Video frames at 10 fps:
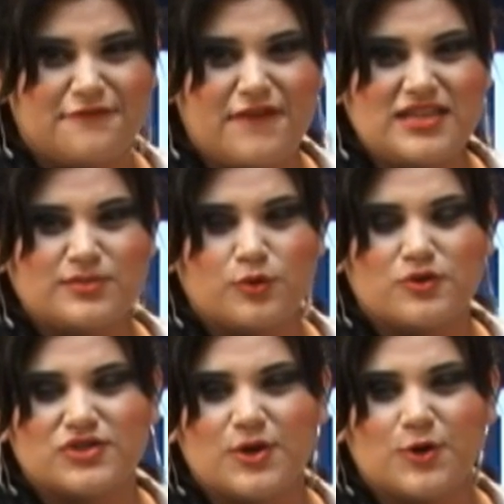en
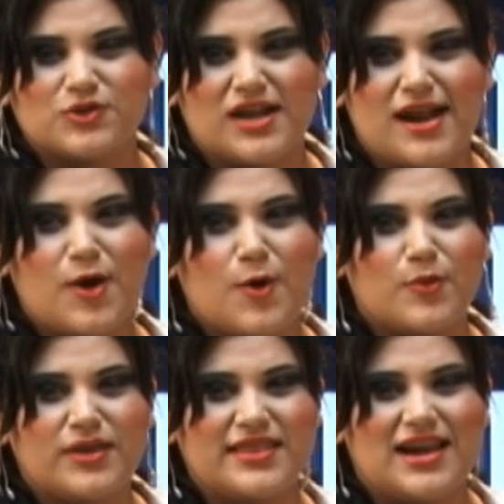Facebook nos encontrará
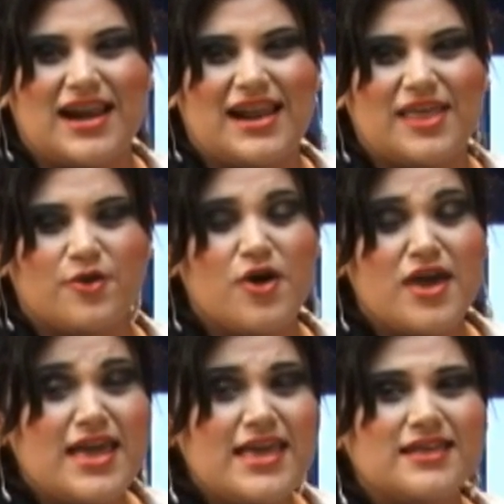como líder Laredo
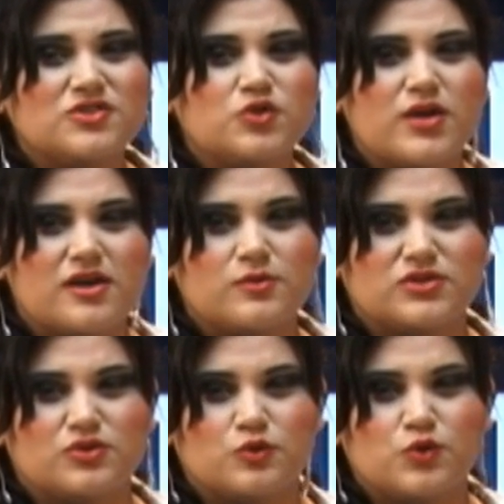y en Twitter
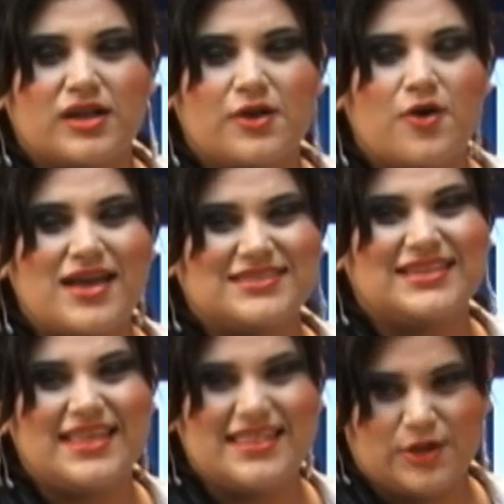nuestro usuario
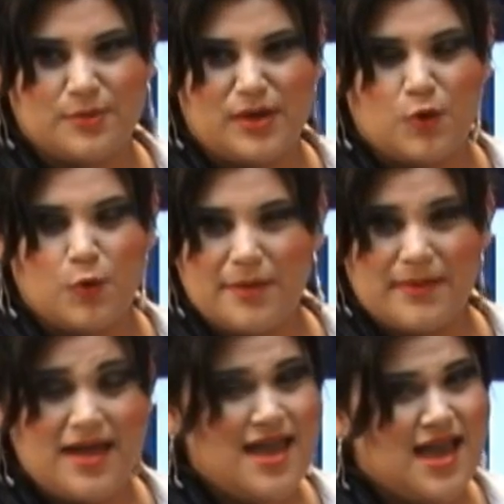es líder-web,